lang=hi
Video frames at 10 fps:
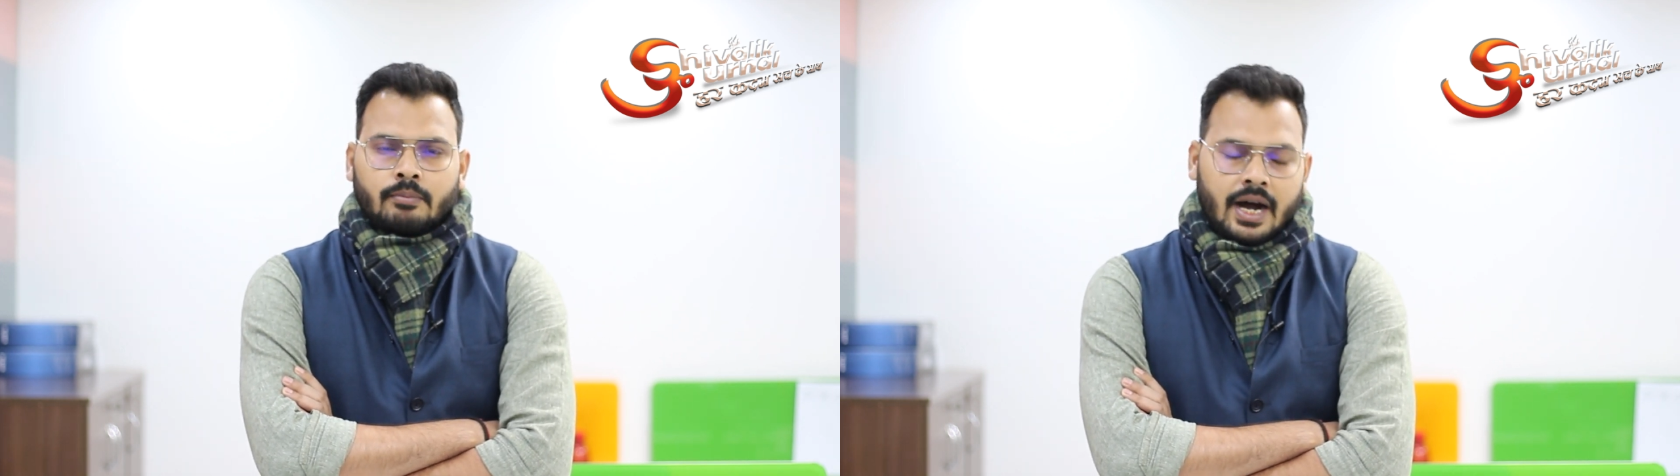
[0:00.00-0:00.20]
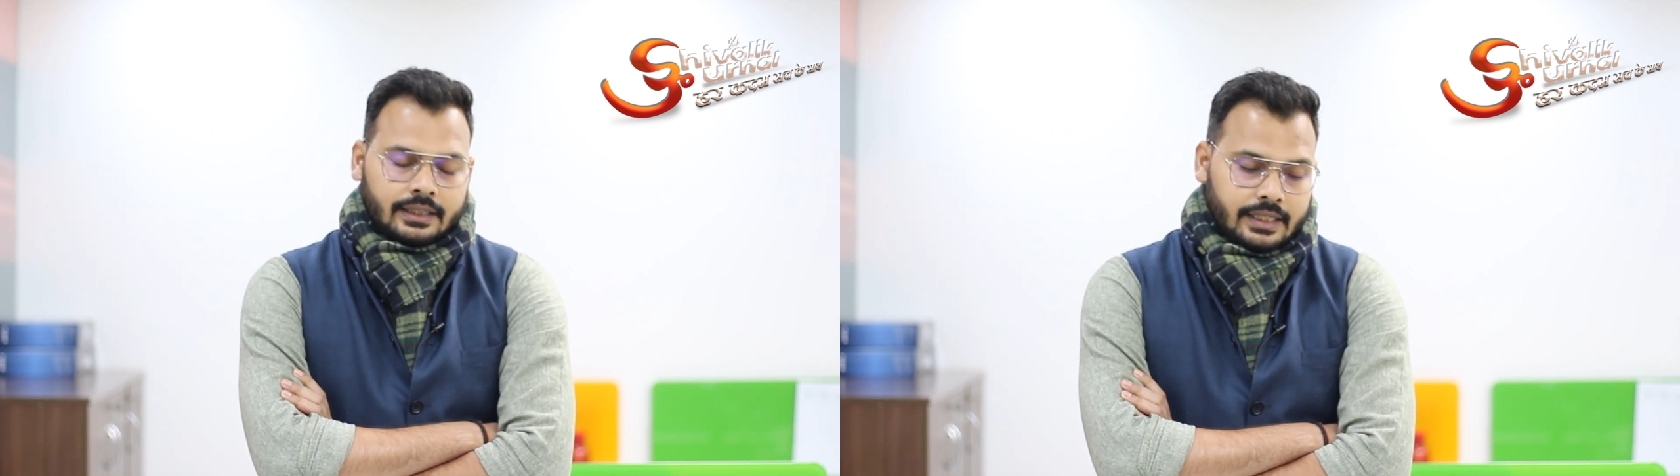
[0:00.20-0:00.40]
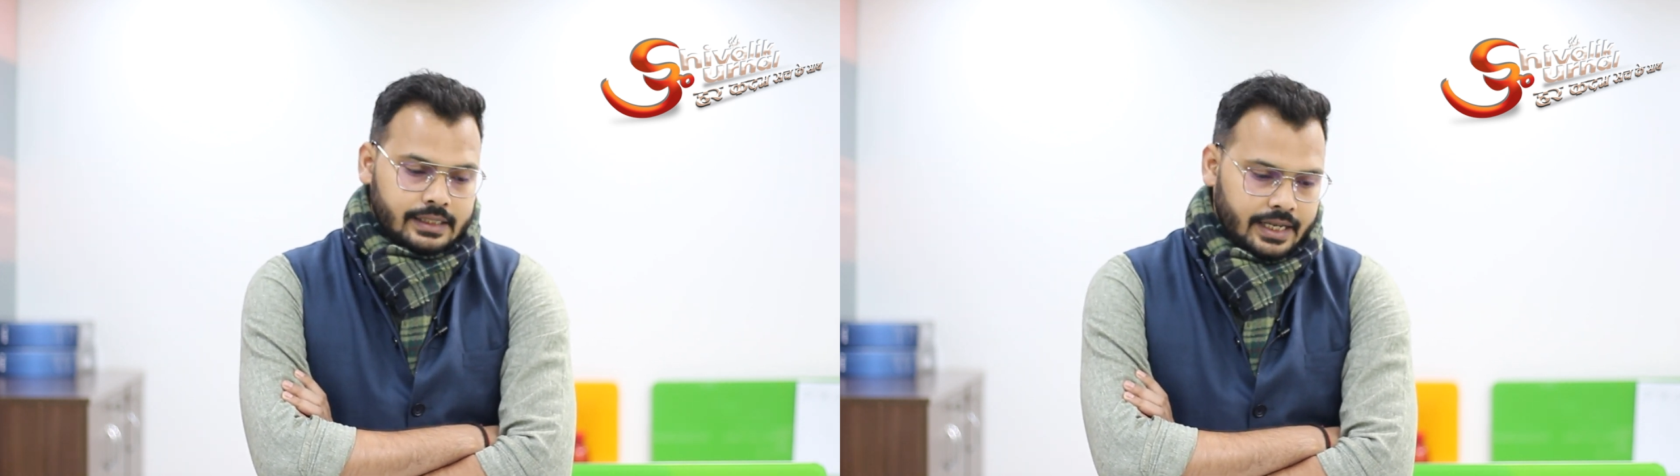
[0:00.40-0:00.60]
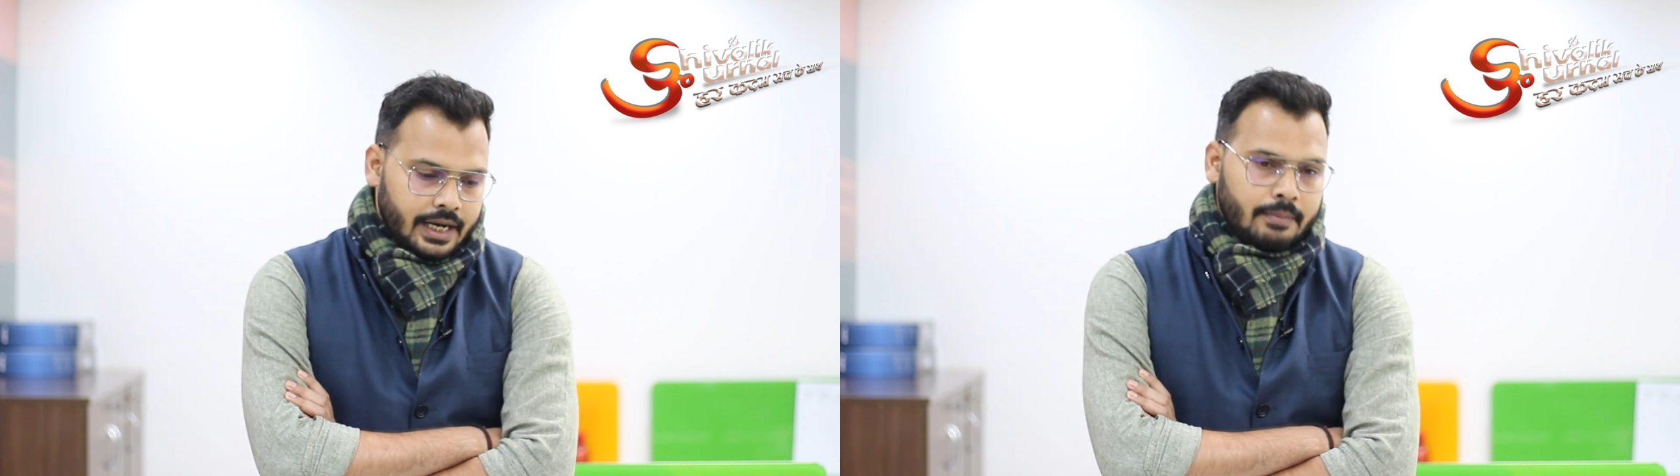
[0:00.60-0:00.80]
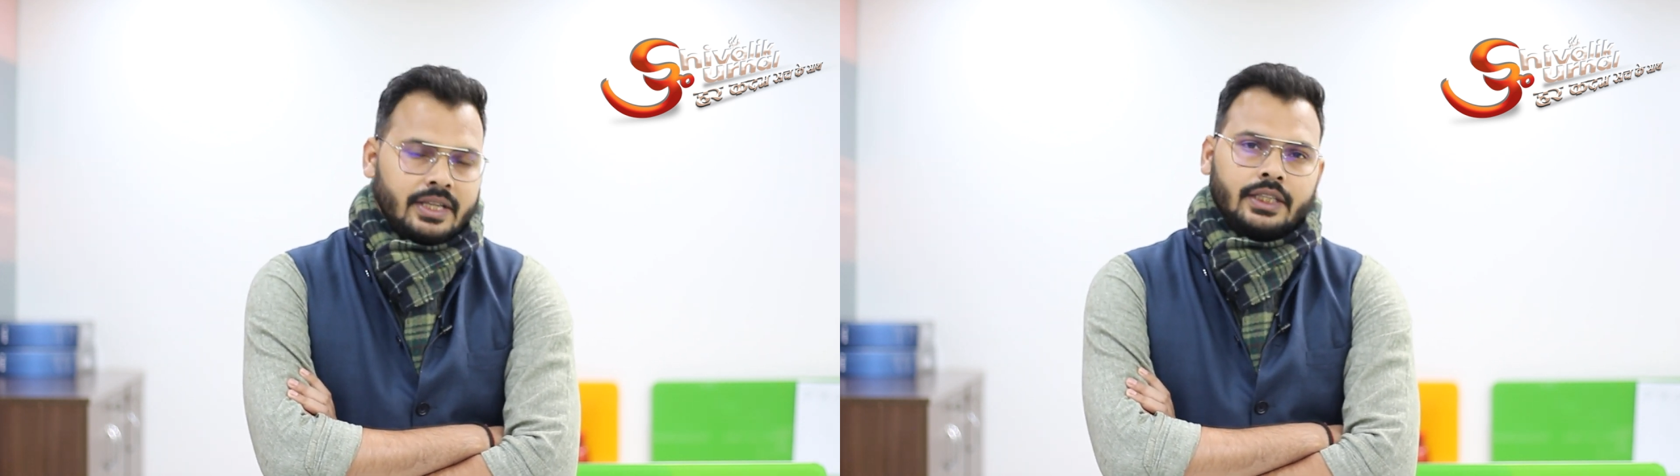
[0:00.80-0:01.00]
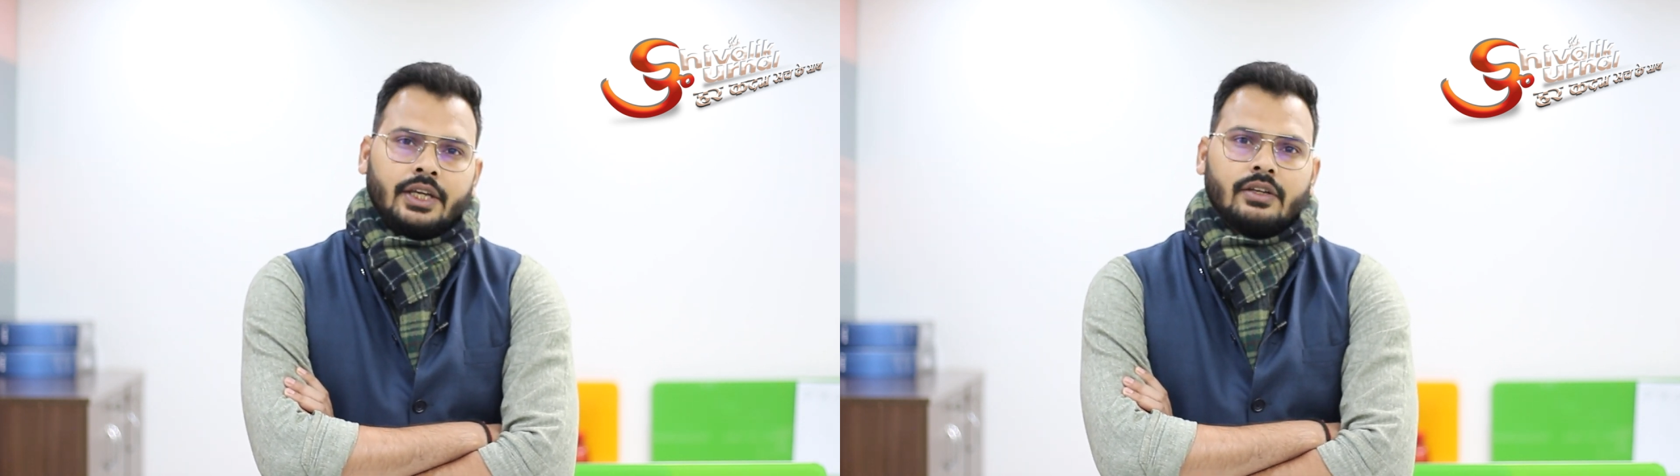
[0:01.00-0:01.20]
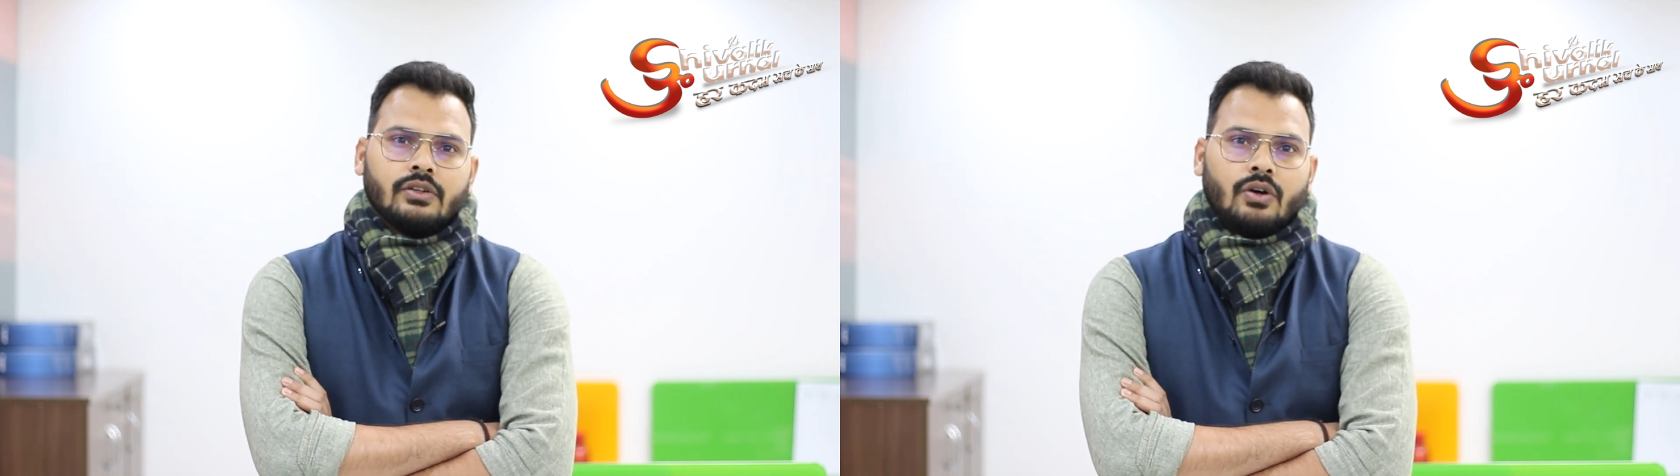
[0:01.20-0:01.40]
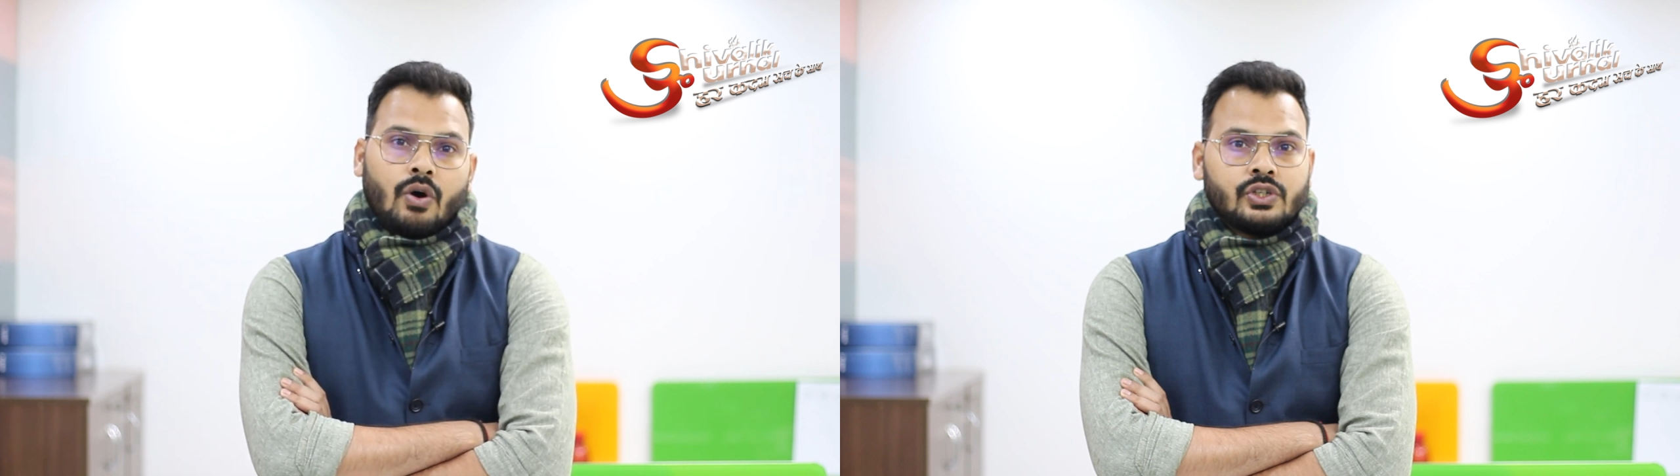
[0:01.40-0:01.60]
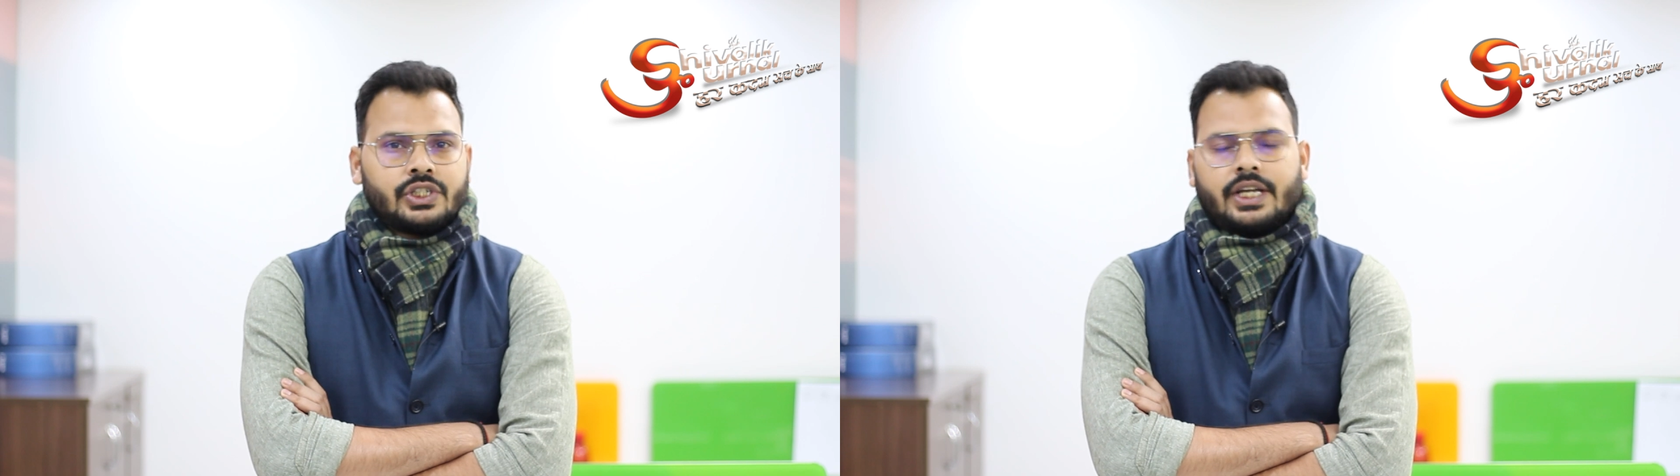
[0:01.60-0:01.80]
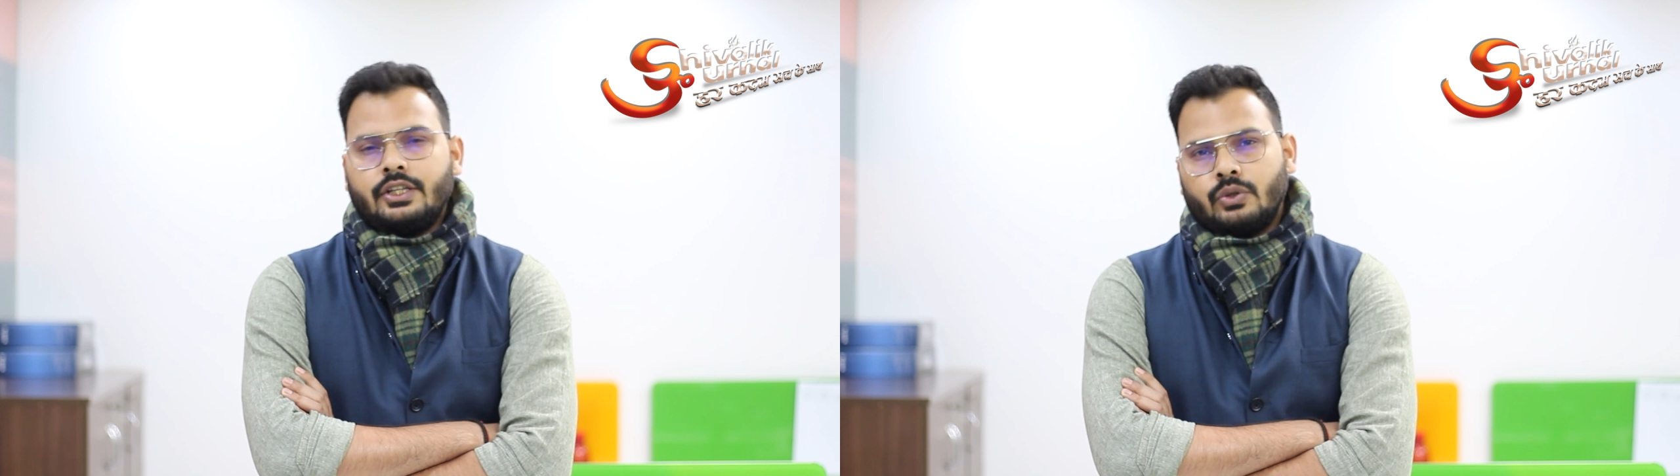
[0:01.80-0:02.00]
भारतीय सेना में थे और
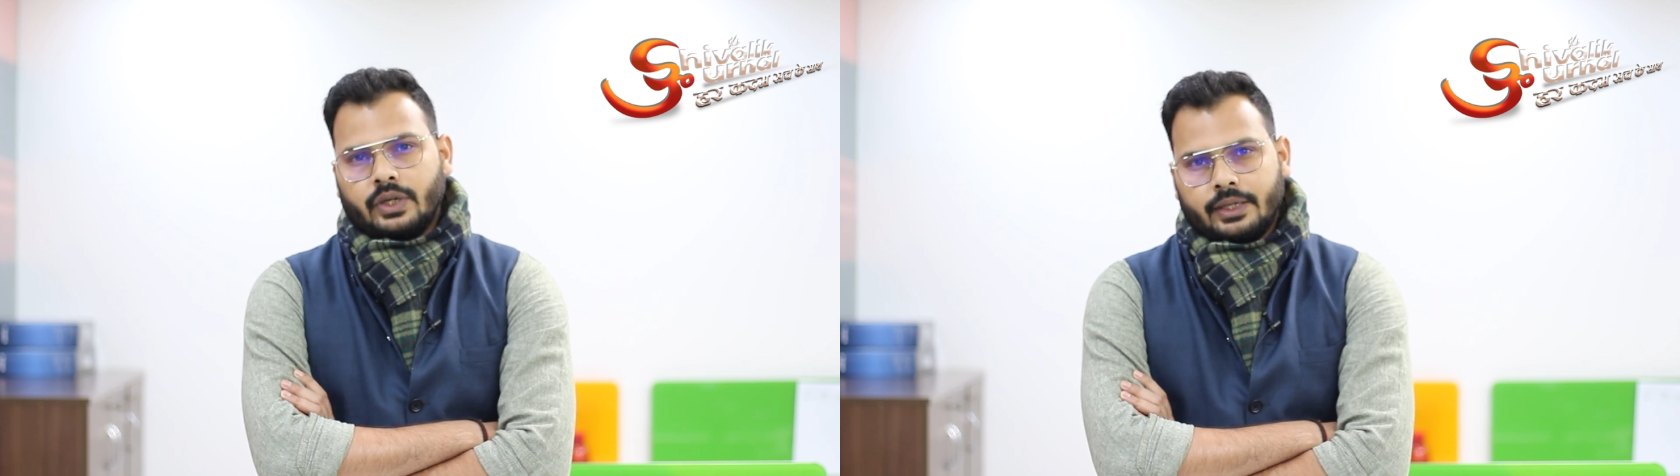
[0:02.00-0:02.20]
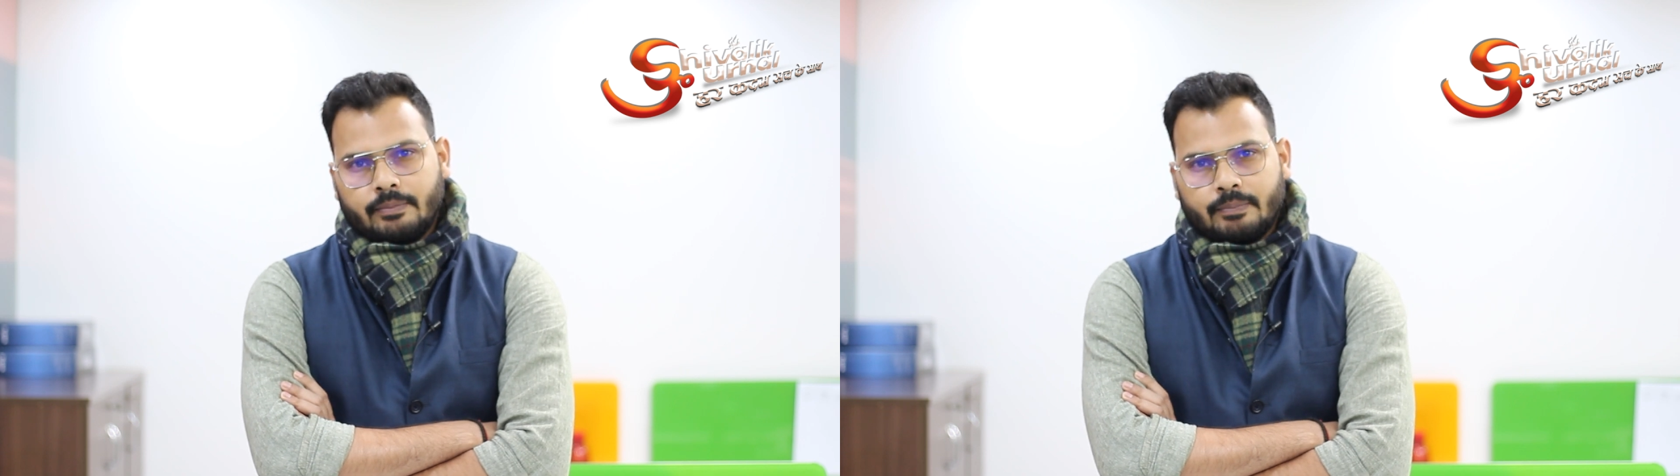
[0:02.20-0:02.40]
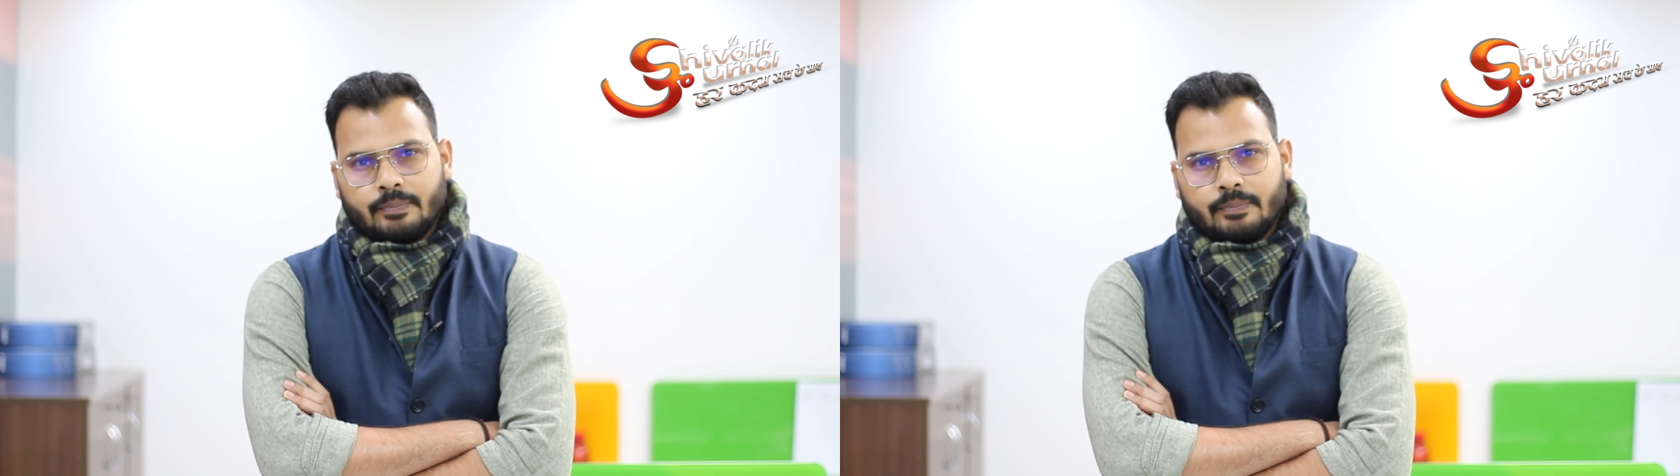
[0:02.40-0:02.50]
शहीद हो गए